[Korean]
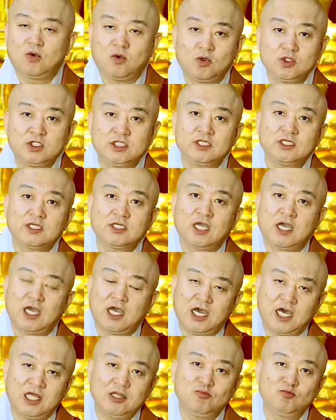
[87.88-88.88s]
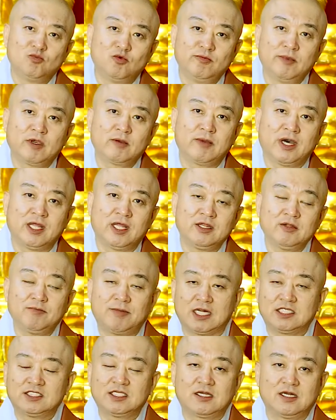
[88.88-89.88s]
오직 한 문명만
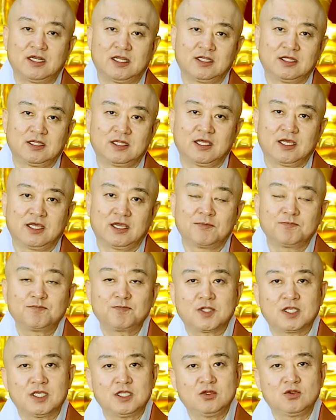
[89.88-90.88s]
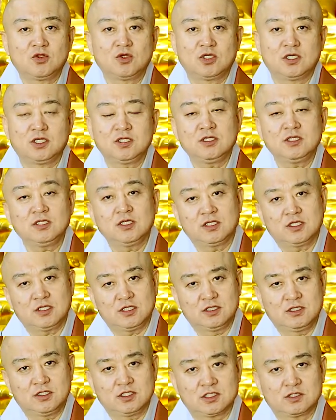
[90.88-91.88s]
발생을 했는데 인도는
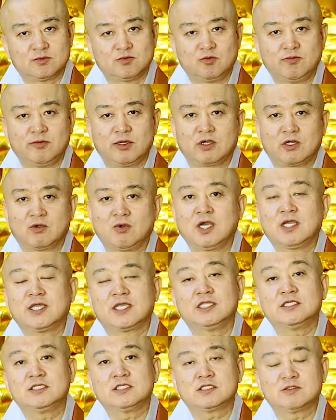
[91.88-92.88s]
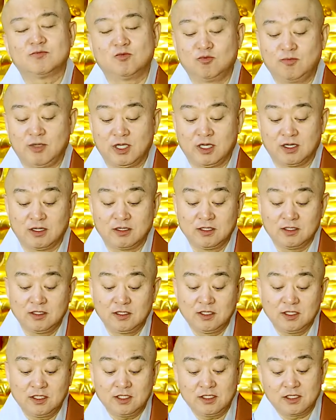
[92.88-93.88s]
인더스 문명과 겐지스 문명
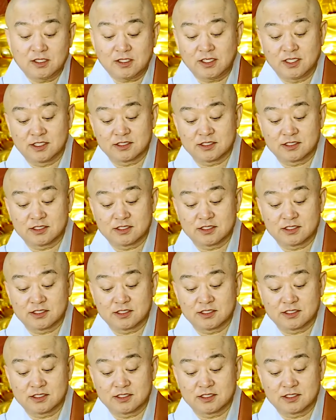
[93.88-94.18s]
이렇게